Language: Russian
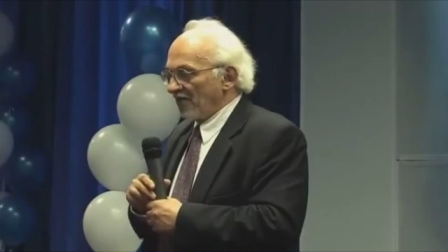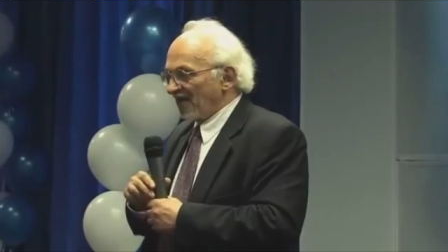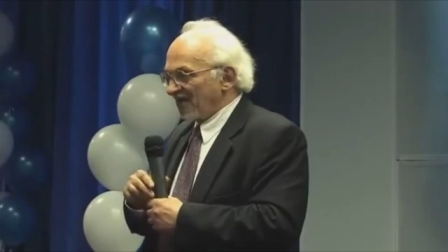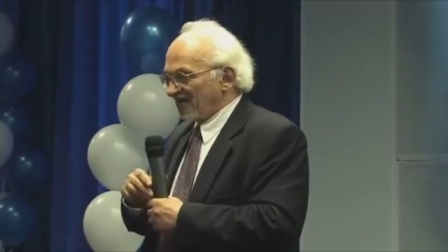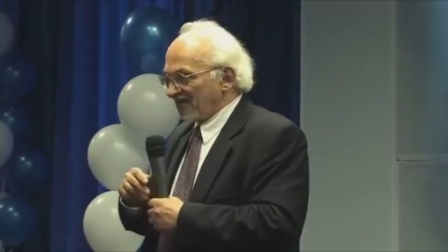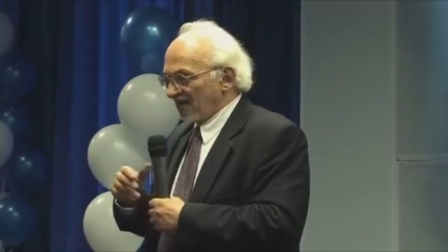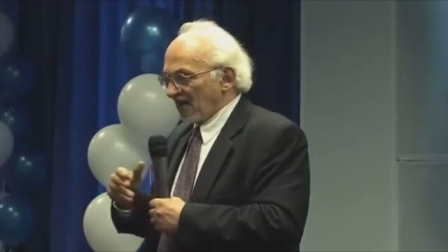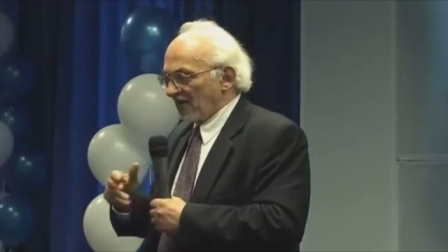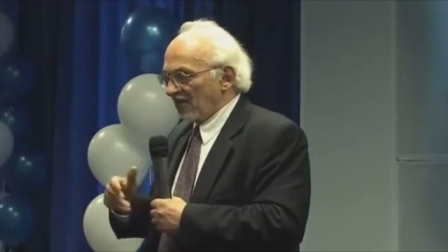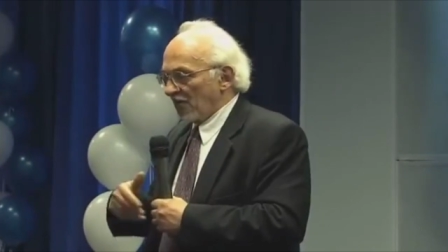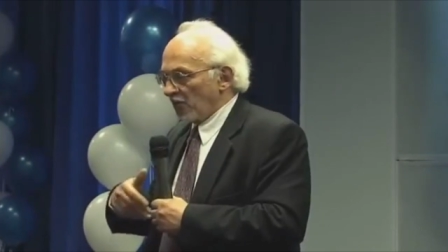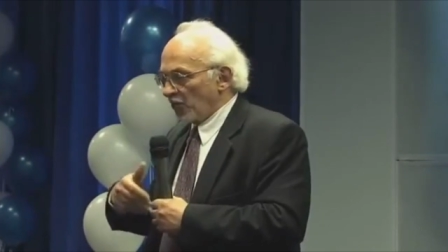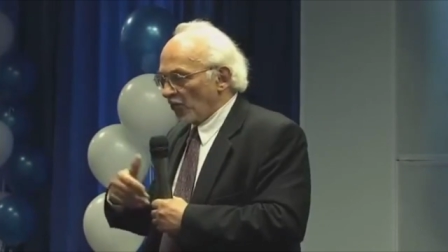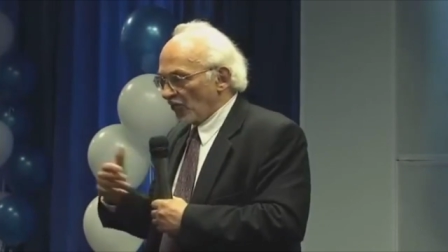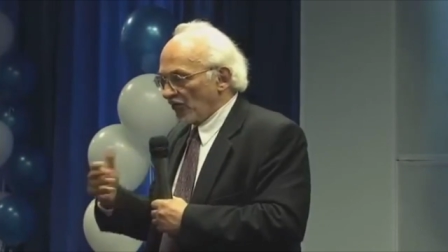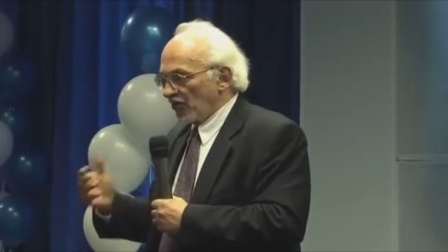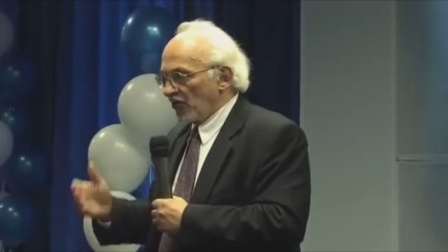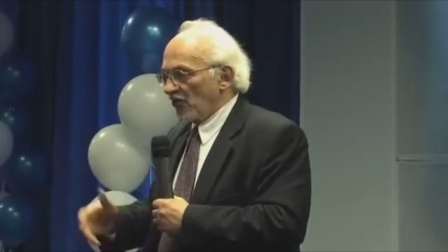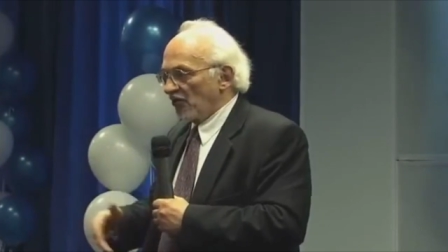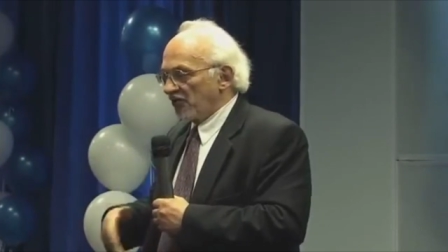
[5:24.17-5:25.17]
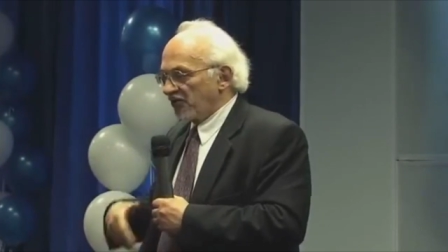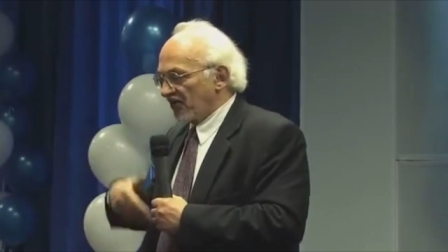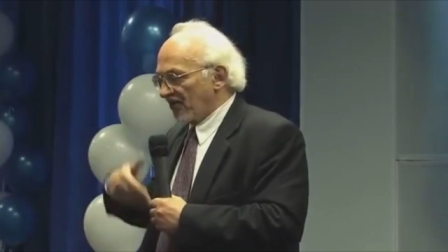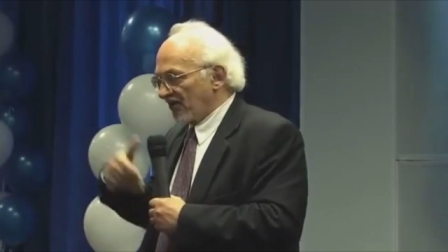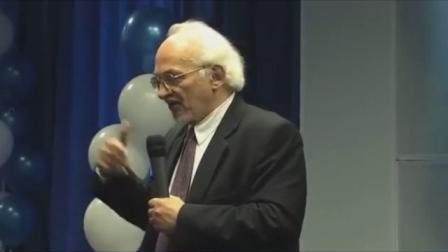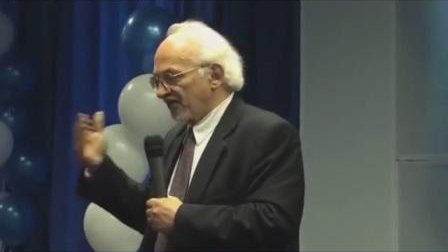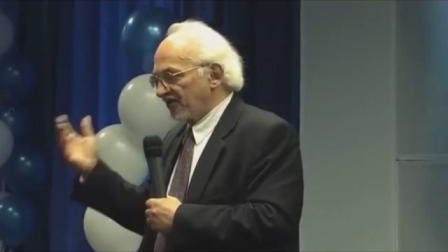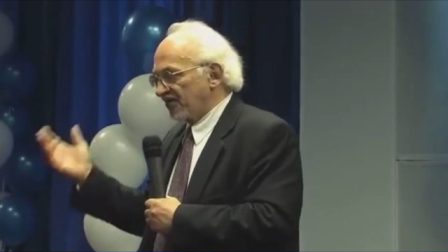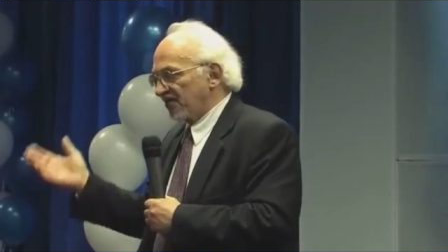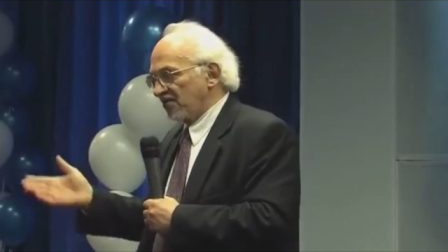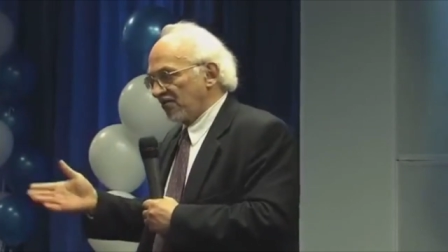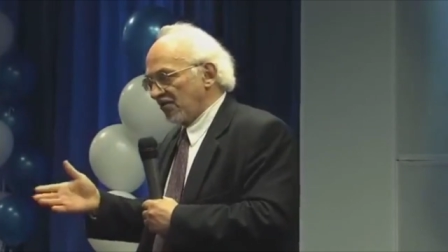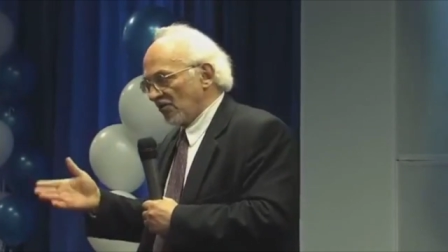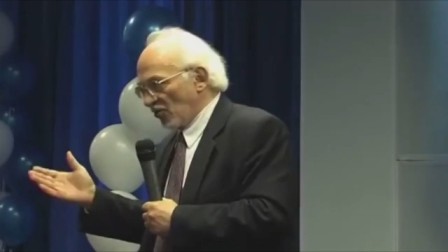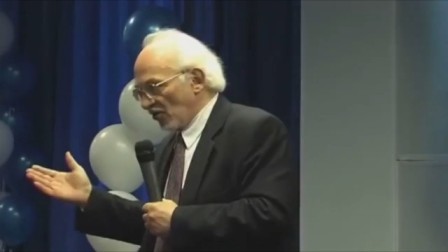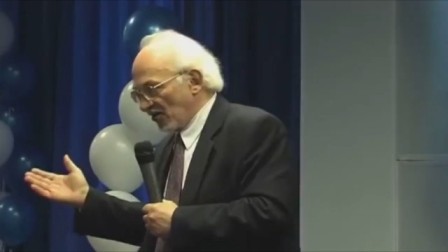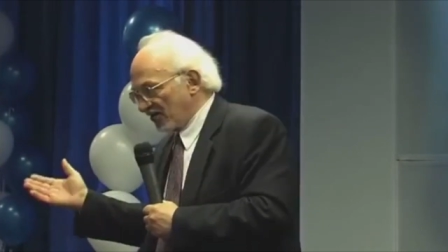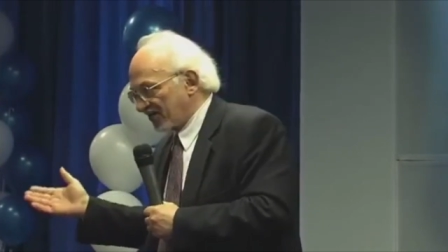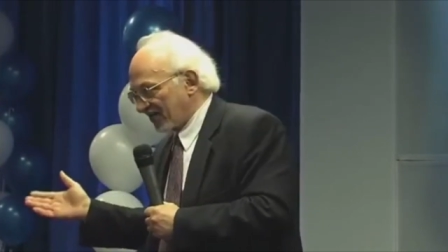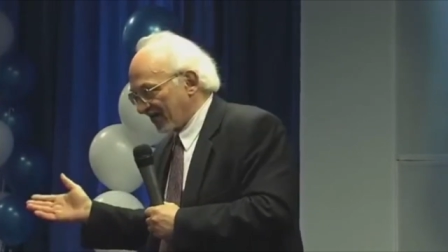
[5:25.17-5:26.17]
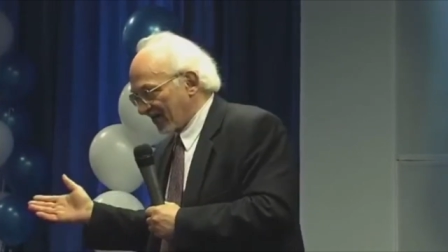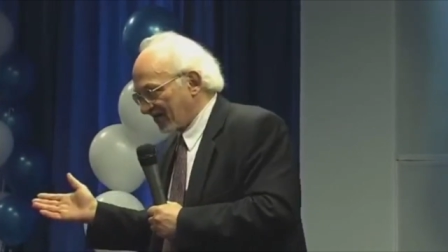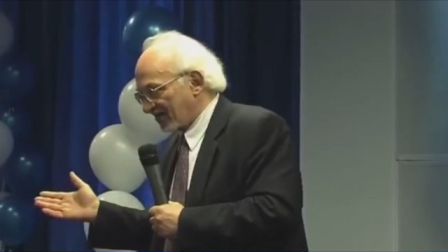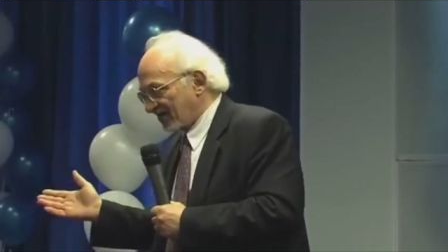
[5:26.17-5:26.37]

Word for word: слава богу, не очень контагиозна,